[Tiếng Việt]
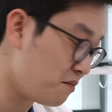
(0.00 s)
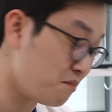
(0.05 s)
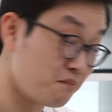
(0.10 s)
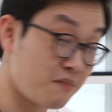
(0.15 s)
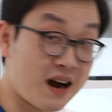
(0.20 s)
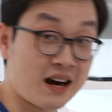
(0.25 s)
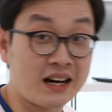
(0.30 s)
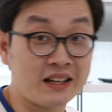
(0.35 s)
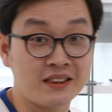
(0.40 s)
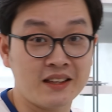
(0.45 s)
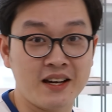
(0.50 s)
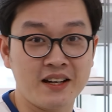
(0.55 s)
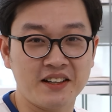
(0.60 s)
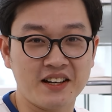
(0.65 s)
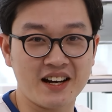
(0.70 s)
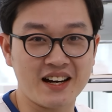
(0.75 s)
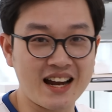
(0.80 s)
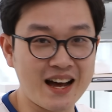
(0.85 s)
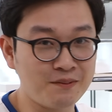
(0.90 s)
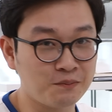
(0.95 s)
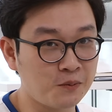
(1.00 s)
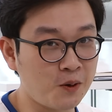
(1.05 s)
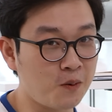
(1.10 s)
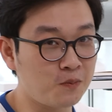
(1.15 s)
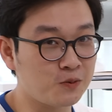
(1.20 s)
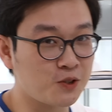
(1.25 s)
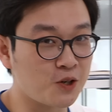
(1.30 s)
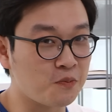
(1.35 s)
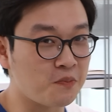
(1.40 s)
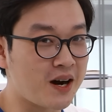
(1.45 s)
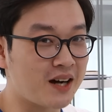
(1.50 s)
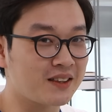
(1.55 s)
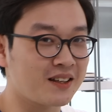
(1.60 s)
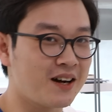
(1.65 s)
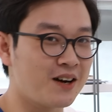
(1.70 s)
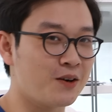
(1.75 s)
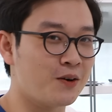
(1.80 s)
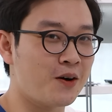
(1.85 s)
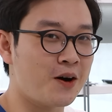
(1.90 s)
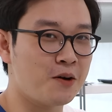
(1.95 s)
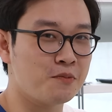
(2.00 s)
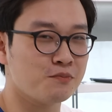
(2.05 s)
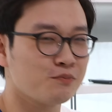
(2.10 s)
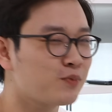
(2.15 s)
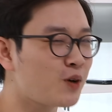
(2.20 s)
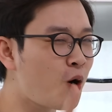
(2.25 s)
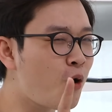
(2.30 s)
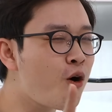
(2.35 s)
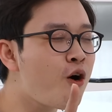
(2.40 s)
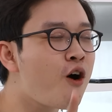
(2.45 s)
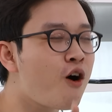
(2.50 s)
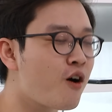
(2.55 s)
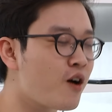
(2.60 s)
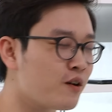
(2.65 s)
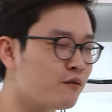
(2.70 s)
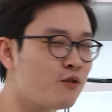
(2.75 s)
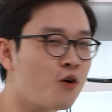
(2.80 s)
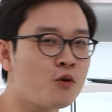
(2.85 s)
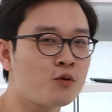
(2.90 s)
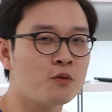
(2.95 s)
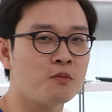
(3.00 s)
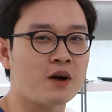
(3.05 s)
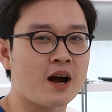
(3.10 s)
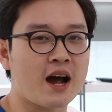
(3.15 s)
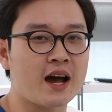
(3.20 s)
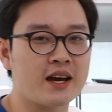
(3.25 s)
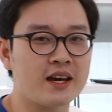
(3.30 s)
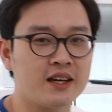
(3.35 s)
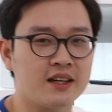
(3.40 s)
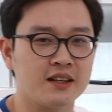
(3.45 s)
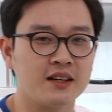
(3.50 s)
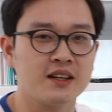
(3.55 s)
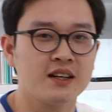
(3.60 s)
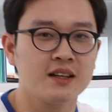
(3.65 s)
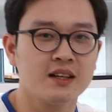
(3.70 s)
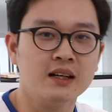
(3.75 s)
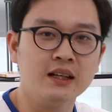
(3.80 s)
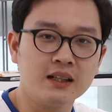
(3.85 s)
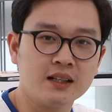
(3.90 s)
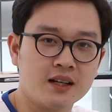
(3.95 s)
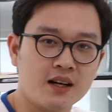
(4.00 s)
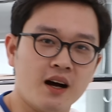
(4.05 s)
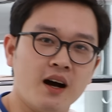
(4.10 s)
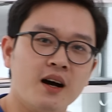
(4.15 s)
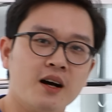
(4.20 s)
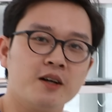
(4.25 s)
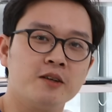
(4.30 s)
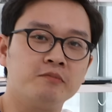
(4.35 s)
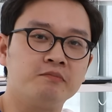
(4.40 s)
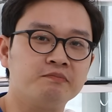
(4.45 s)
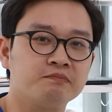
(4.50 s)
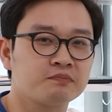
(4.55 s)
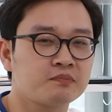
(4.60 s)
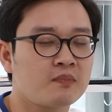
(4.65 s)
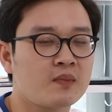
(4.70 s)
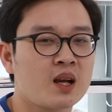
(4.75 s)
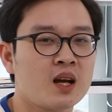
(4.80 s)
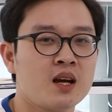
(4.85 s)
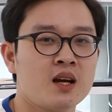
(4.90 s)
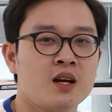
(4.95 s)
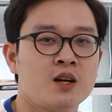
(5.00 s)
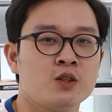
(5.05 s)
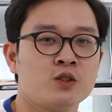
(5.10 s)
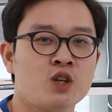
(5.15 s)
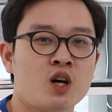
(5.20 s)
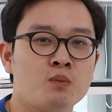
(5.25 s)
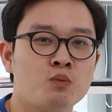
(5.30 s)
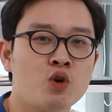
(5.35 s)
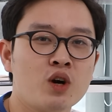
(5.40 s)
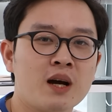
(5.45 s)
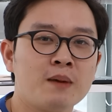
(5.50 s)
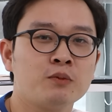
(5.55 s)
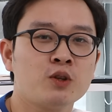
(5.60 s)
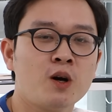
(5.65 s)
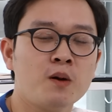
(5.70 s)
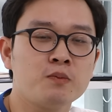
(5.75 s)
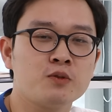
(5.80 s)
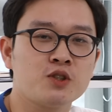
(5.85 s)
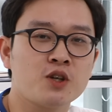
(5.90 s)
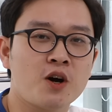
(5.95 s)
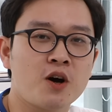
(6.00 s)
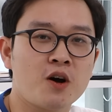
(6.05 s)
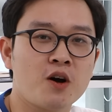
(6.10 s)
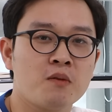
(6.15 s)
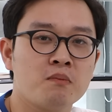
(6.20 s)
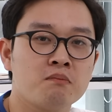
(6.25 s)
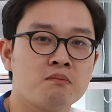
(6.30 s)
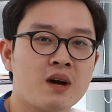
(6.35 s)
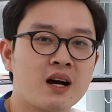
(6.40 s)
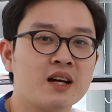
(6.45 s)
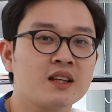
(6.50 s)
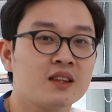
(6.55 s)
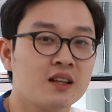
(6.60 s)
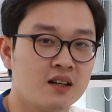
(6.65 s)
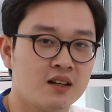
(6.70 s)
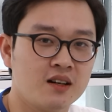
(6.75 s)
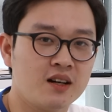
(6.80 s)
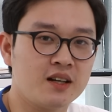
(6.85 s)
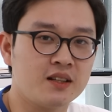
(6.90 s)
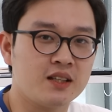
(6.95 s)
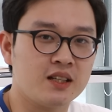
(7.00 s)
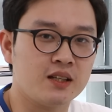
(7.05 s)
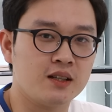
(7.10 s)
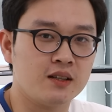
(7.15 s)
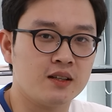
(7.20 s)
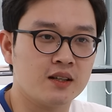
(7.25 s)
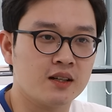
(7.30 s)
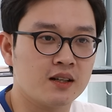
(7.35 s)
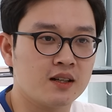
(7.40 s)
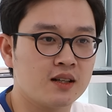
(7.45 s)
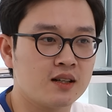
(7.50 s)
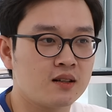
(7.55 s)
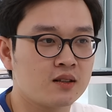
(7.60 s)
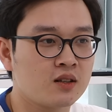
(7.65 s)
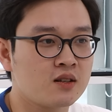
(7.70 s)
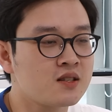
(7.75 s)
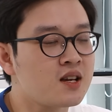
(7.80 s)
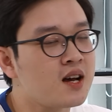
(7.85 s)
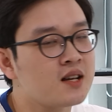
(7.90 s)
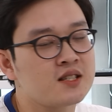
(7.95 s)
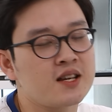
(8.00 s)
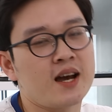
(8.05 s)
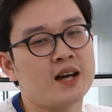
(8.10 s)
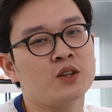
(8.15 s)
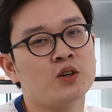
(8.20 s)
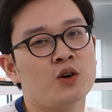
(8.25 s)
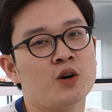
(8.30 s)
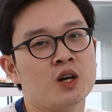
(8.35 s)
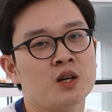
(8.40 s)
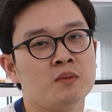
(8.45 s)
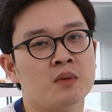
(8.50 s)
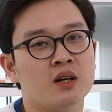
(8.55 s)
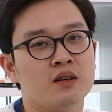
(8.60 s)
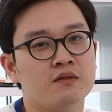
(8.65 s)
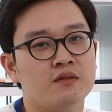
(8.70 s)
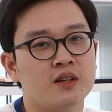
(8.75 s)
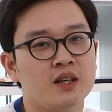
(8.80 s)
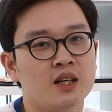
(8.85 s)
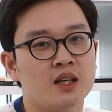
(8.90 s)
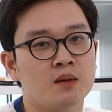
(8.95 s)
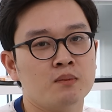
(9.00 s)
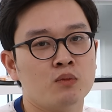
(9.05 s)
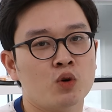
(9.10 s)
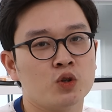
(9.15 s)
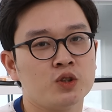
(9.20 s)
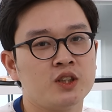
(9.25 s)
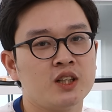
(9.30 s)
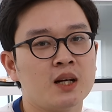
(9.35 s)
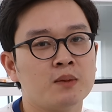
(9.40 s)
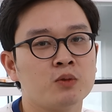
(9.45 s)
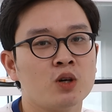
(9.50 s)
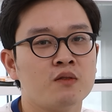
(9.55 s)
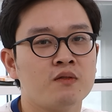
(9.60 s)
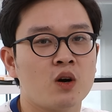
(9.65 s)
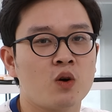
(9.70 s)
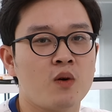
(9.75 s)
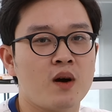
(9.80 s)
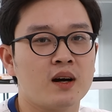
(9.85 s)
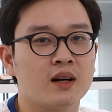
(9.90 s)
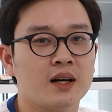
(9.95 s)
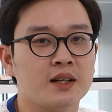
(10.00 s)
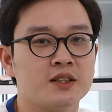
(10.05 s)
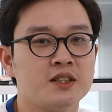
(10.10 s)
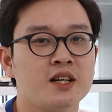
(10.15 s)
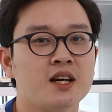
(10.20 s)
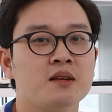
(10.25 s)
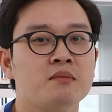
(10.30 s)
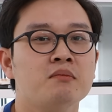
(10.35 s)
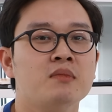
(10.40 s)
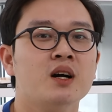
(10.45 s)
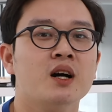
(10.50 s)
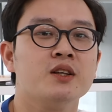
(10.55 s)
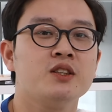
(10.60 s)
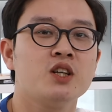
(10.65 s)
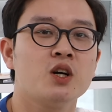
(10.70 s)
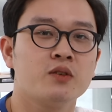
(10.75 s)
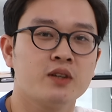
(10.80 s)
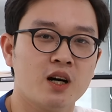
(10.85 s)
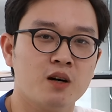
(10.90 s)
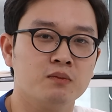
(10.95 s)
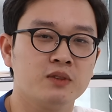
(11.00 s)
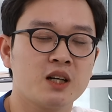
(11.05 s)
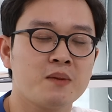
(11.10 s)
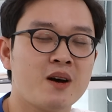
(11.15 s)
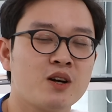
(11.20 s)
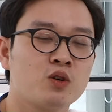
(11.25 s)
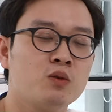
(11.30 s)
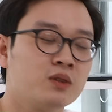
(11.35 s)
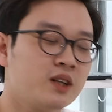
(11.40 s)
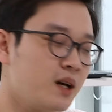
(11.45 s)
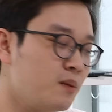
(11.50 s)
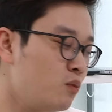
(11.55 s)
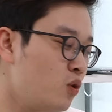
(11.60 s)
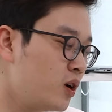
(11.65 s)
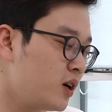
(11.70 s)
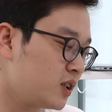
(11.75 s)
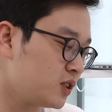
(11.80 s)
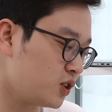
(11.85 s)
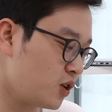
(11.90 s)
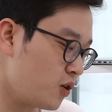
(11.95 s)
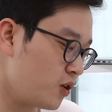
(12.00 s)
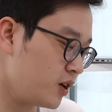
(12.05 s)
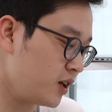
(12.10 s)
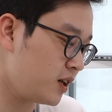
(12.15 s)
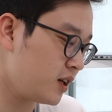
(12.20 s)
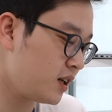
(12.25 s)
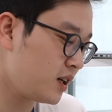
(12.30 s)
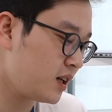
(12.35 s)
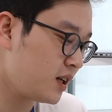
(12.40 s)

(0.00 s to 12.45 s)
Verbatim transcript: Marketing là laptop cho marketer đúng không? Câu hỏi vô cùng hay. um, Chọn mua laptop cho marketer ấy thì uh, nó rất là dễ thôi. Bởi vì một chiếc laptop vào khoảng là trên mười triệu đồng thì các bạn cũng thể mua được rồi.